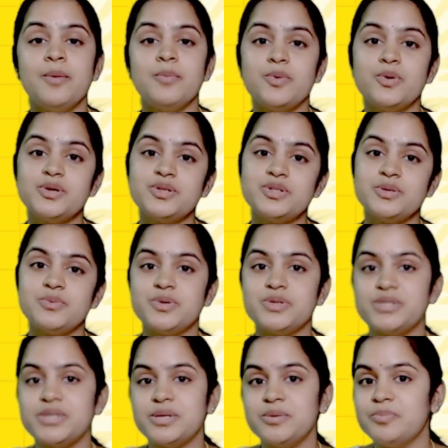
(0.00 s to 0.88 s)
மோஸ்ட்
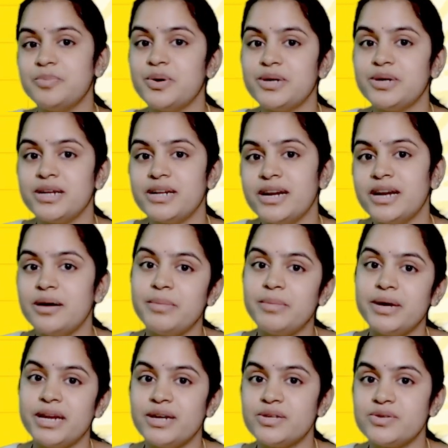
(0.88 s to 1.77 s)
மோஸ்ட் இம்பார்ட்டண்ட்டாக நம்ம
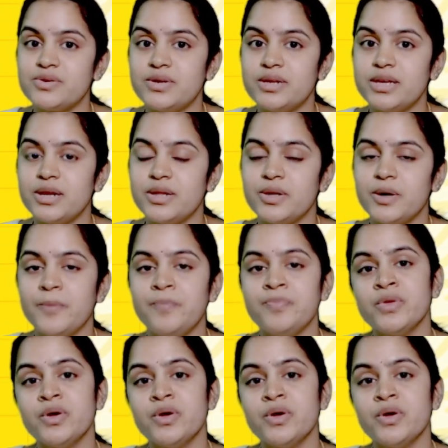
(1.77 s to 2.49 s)
என்ன சொல்லியிருந்தோம்